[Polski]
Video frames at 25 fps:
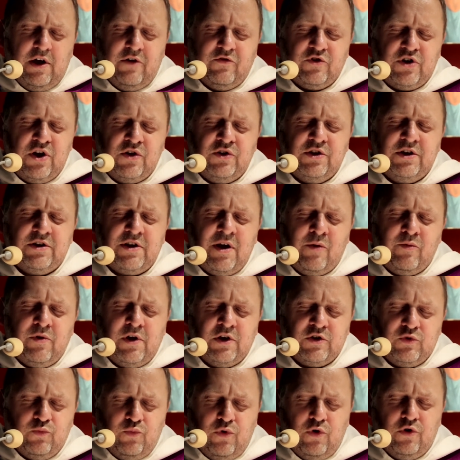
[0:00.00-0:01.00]
Wszędzie tam
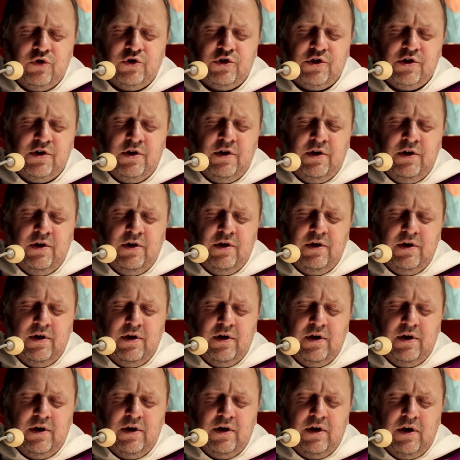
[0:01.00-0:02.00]
nas pośli.
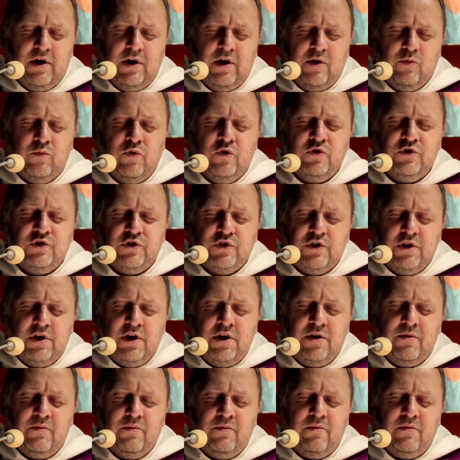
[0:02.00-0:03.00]
Bądź
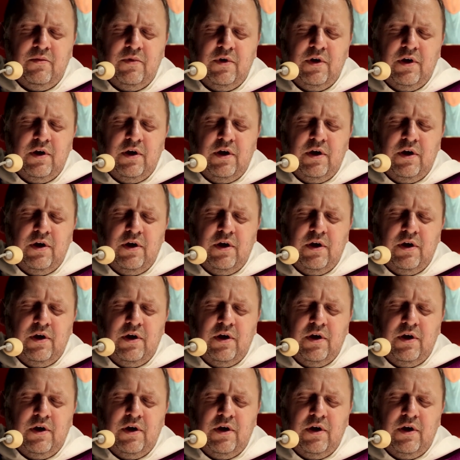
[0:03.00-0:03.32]
tym,